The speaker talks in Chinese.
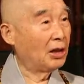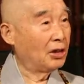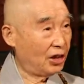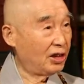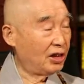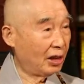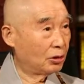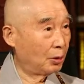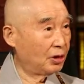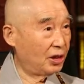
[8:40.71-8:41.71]
啊，心
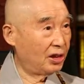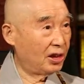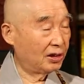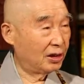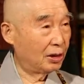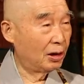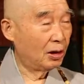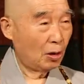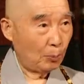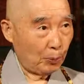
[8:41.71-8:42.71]
想从心想生。
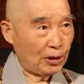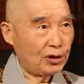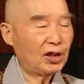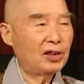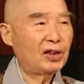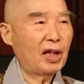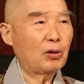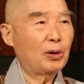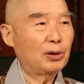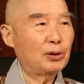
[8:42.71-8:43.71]
被近
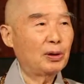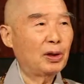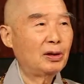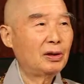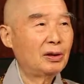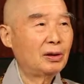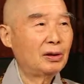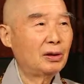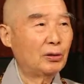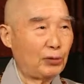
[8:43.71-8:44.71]
代科学
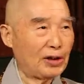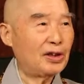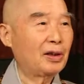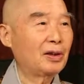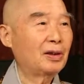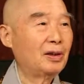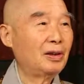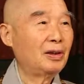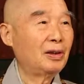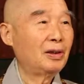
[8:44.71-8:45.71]
发现
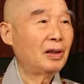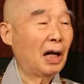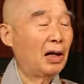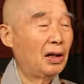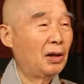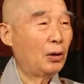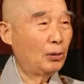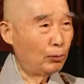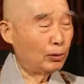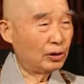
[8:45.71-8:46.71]
了，啊，
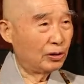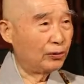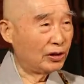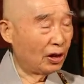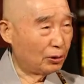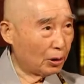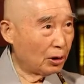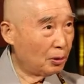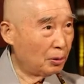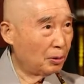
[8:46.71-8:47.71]
物质分到
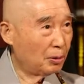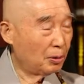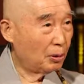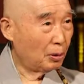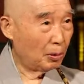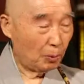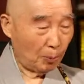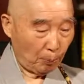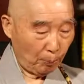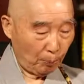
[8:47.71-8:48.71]
最后
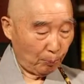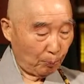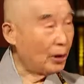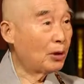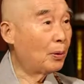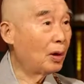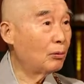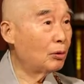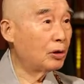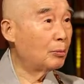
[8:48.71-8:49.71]
没有
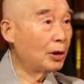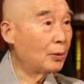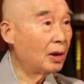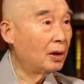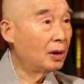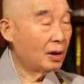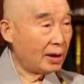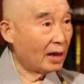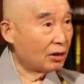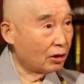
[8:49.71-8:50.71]
了，物质没有了，
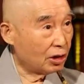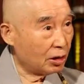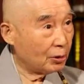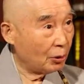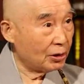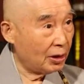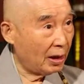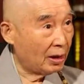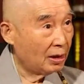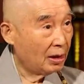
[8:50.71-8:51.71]
看到是什么东
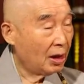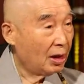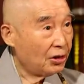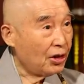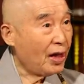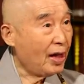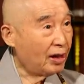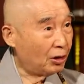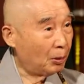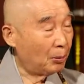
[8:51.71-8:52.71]
西呢？
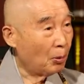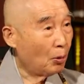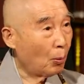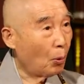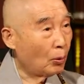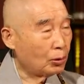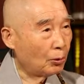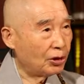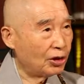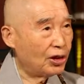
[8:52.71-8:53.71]
念头波
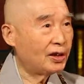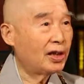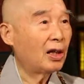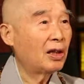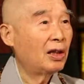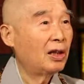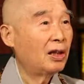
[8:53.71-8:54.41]
动的现象，